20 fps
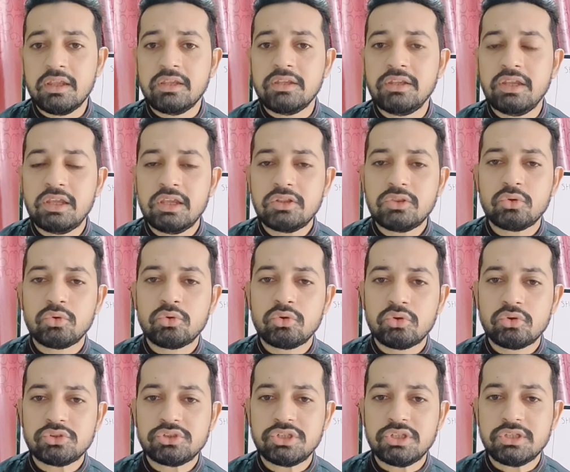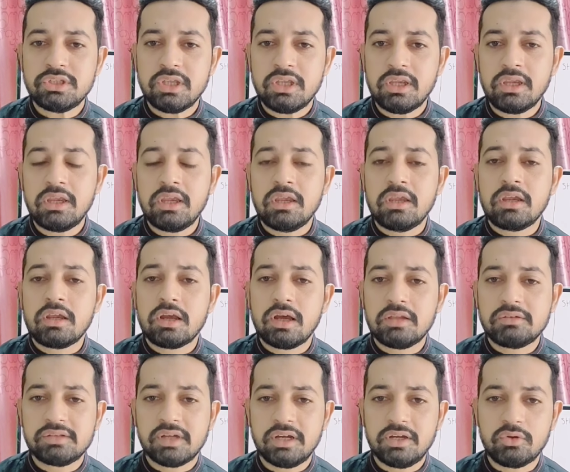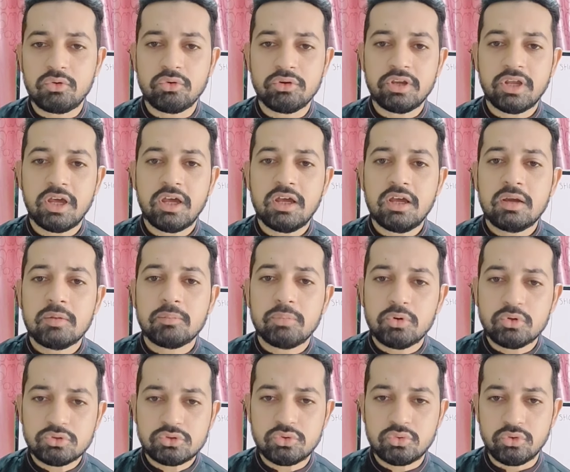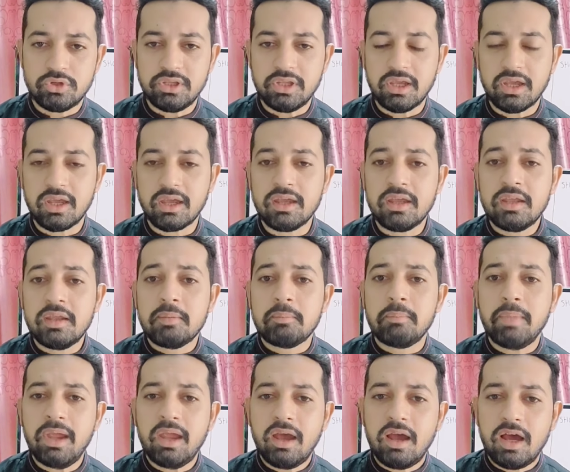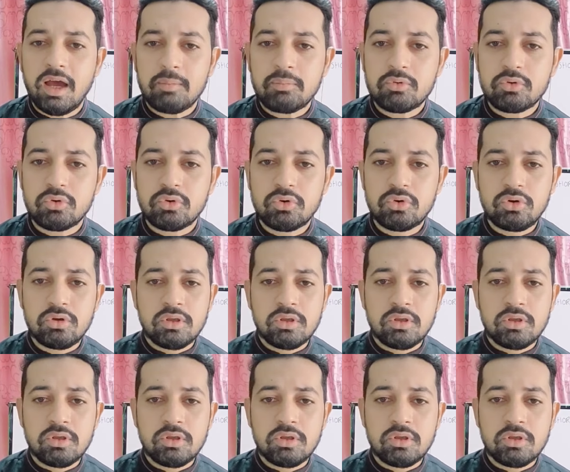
ये दोनों चीज़ें का सेट होना बहुत ज़रूरी है मैं आपको